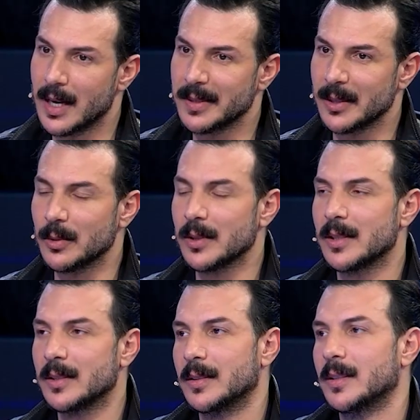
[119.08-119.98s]
5 ونص
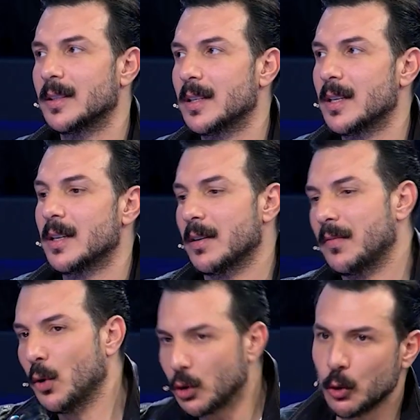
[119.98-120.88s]
ايه
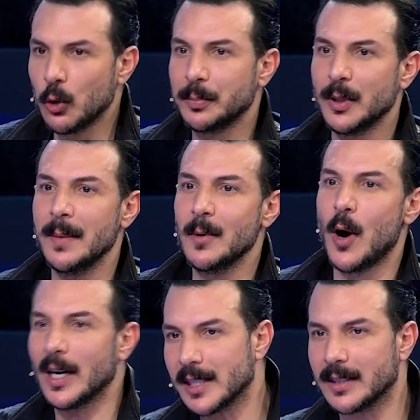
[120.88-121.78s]
فور شور بتعمله
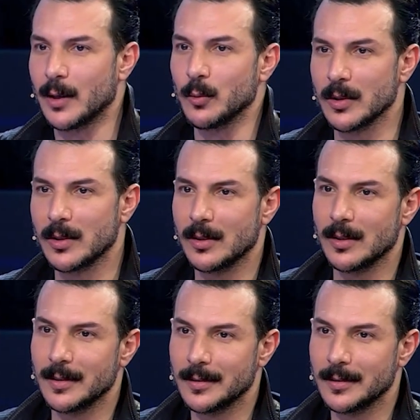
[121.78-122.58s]
على 6 ونص